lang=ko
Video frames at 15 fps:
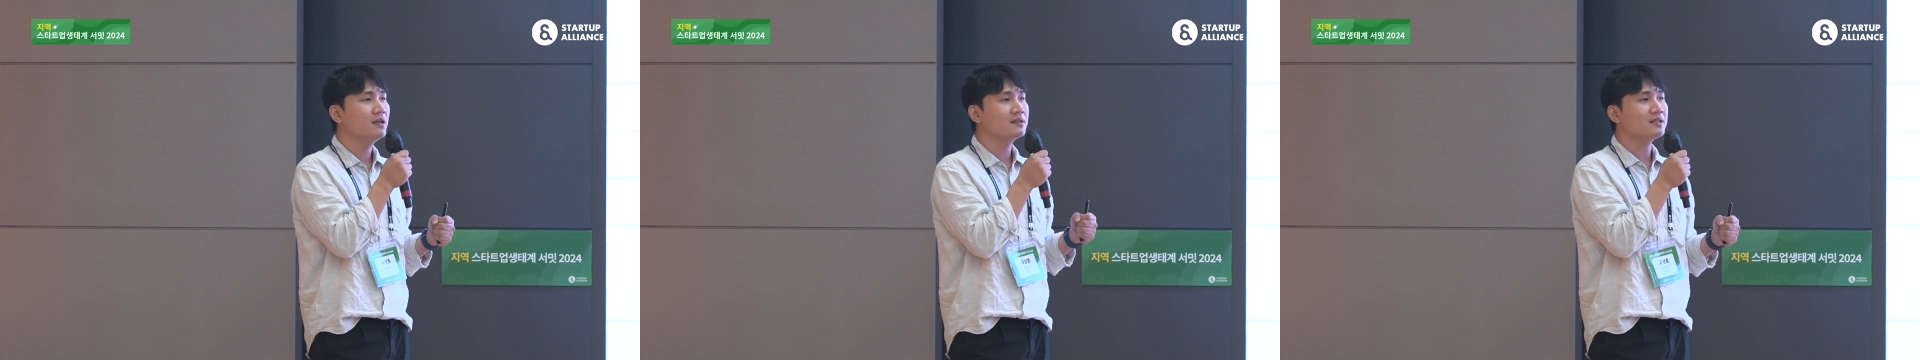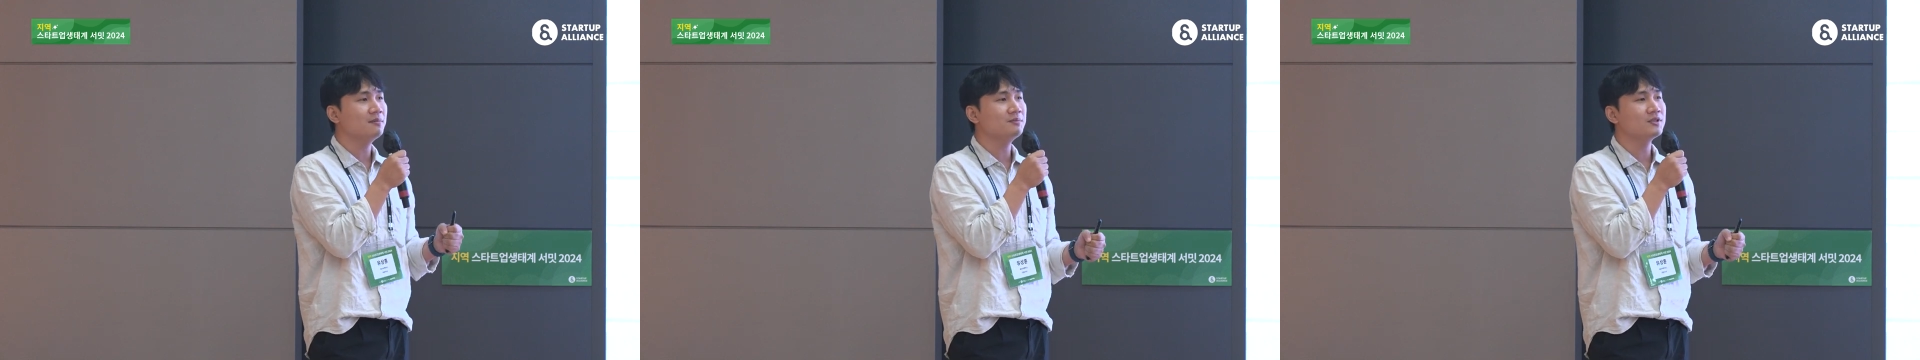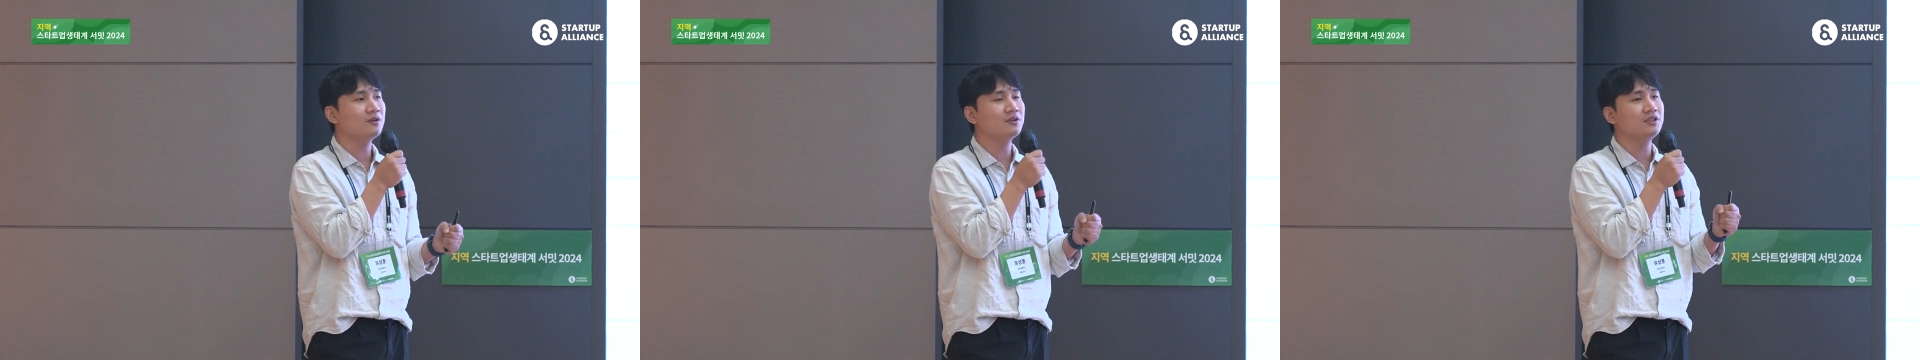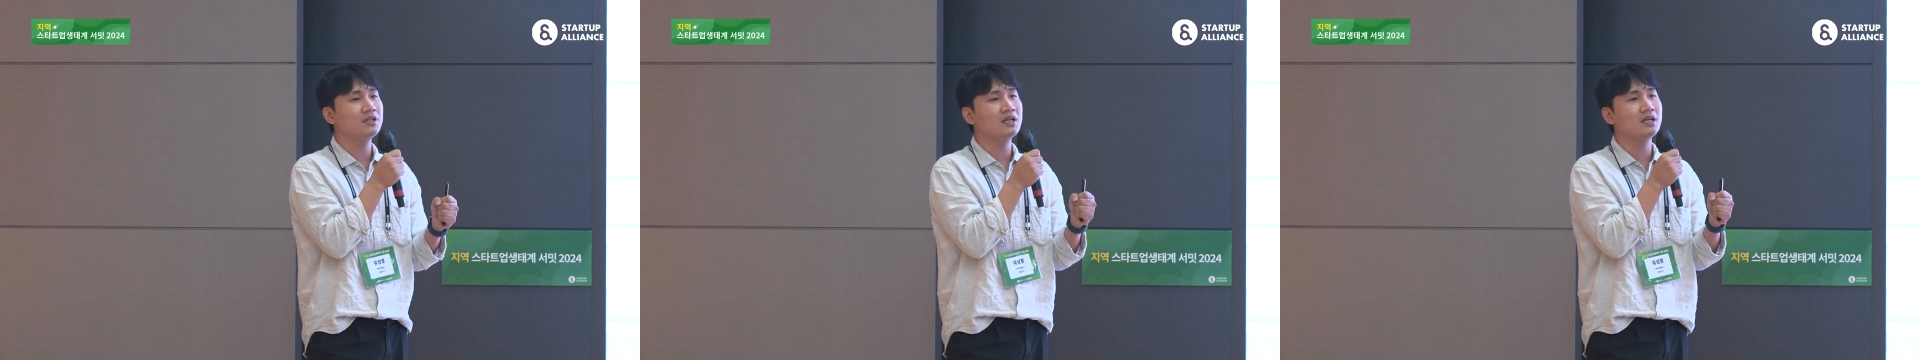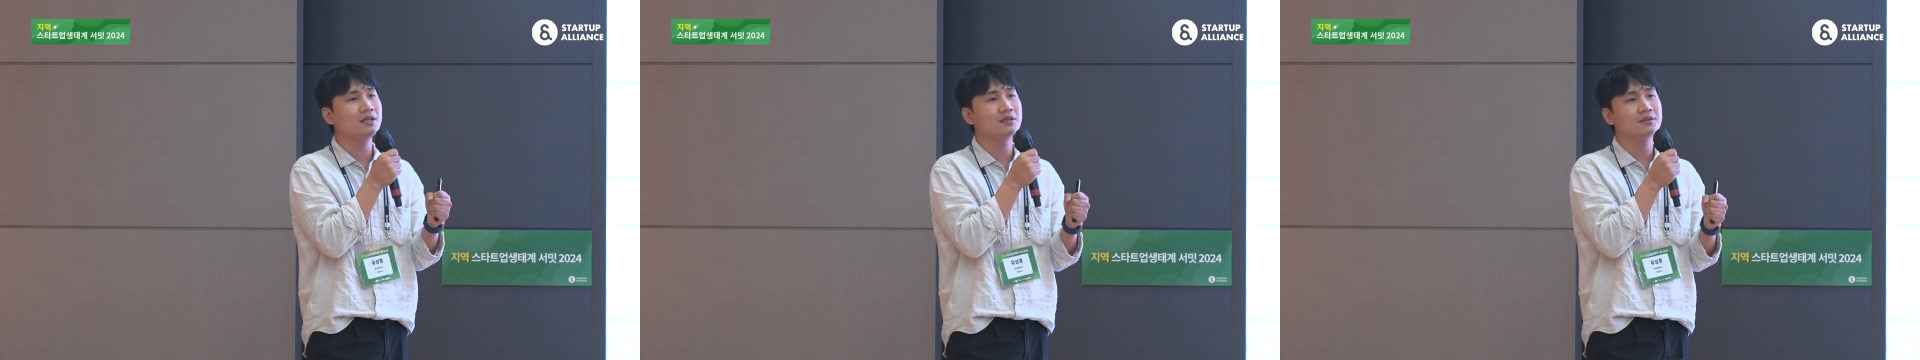
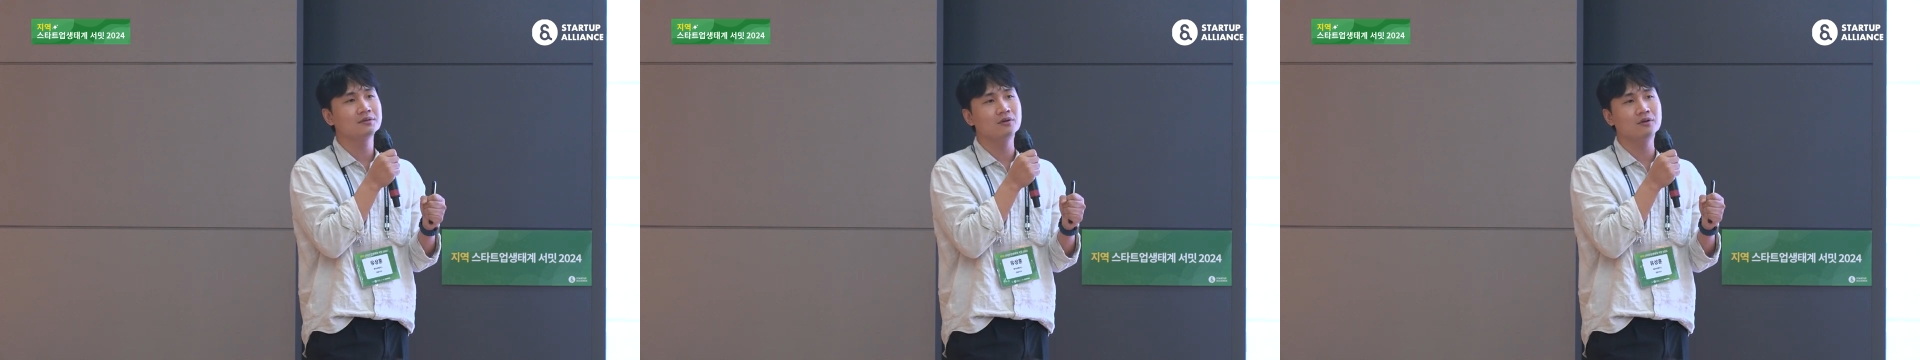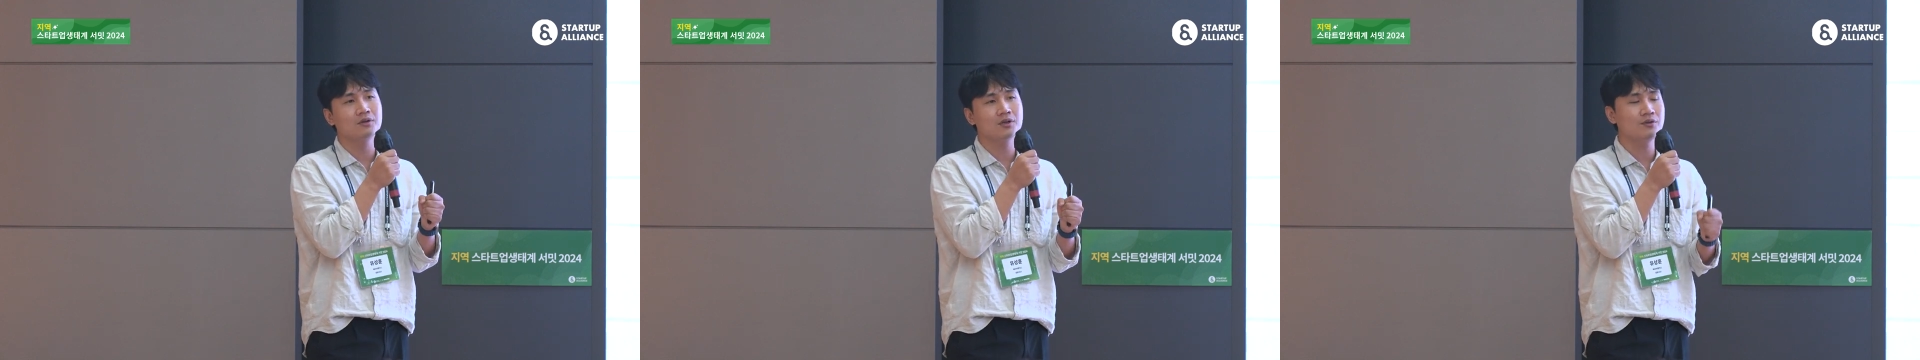삼성이나 어,